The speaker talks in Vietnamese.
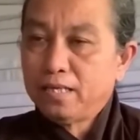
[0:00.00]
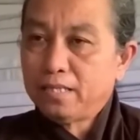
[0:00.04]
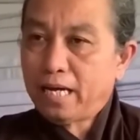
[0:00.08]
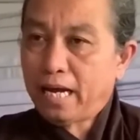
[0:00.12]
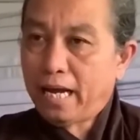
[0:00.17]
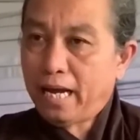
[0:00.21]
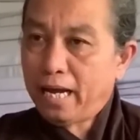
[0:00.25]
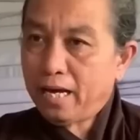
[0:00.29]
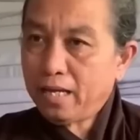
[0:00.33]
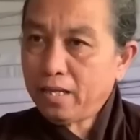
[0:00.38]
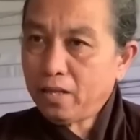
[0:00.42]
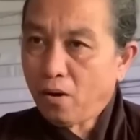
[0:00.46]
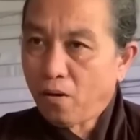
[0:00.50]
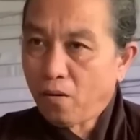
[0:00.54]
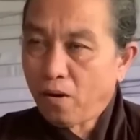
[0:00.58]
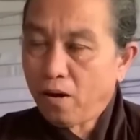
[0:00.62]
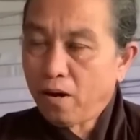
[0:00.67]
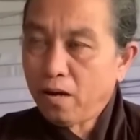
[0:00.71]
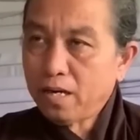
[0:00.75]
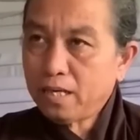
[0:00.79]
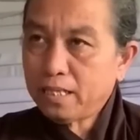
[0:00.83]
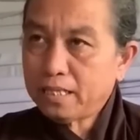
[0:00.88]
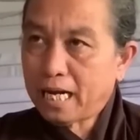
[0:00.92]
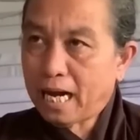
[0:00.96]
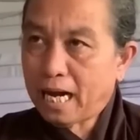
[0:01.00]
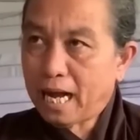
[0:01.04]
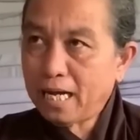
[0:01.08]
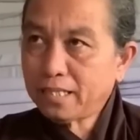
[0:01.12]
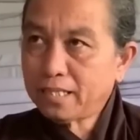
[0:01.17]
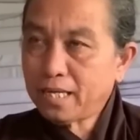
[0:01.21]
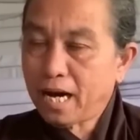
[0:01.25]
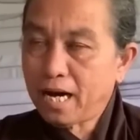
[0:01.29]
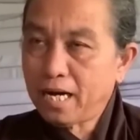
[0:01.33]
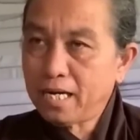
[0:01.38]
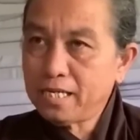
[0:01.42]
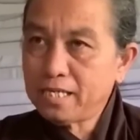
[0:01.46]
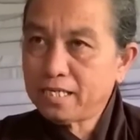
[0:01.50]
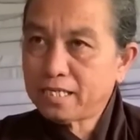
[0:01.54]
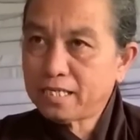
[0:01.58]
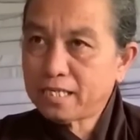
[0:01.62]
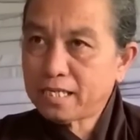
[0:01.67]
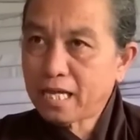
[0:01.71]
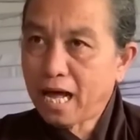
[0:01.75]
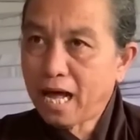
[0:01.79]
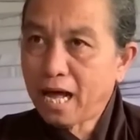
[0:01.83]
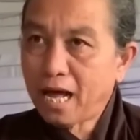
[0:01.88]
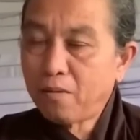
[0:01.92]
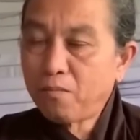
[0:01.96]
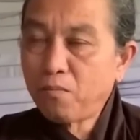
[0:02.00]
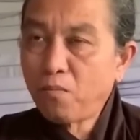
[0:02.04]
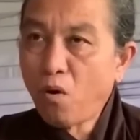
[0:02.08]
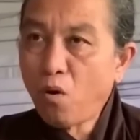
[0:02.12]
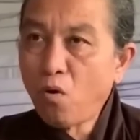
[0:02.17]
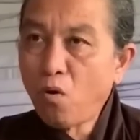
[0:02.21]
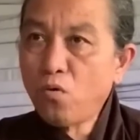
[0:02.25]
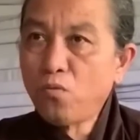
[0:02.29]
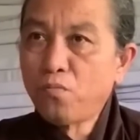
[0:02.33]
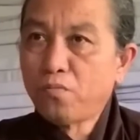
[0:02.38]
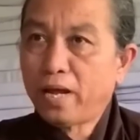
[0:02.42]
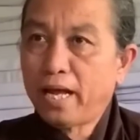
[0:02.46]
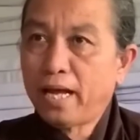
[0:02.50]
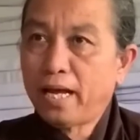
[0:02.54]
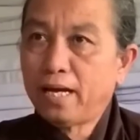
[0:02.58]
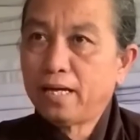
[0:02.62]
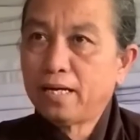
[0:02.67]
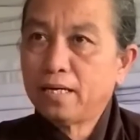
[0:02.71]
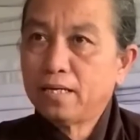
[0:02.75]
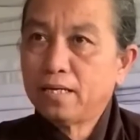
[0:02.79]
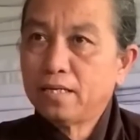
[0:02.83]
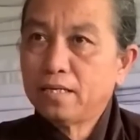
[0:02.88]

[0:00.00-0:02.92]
trẻ nhỏ rã rời xa bố mẹ